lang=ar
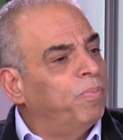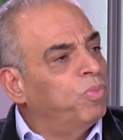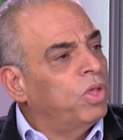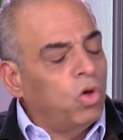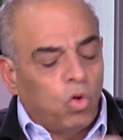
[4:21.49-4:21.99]

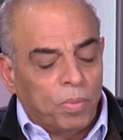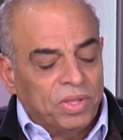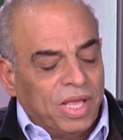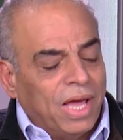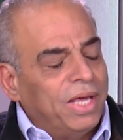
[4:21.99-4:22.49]
صحيح
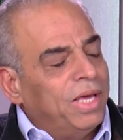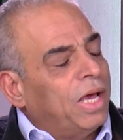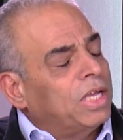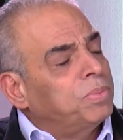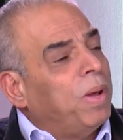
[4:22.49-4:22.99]
وبالتالي
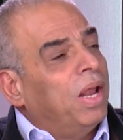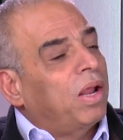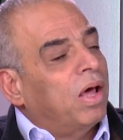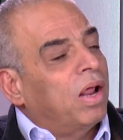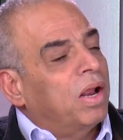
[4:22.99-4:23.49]
اصبح
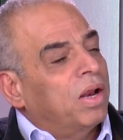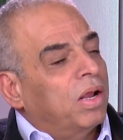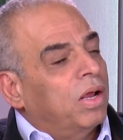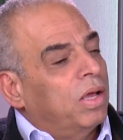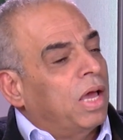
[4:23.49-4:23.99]
القرار
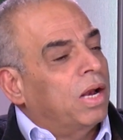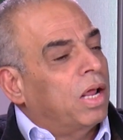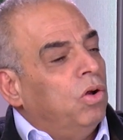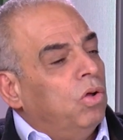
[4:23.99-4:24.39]
كان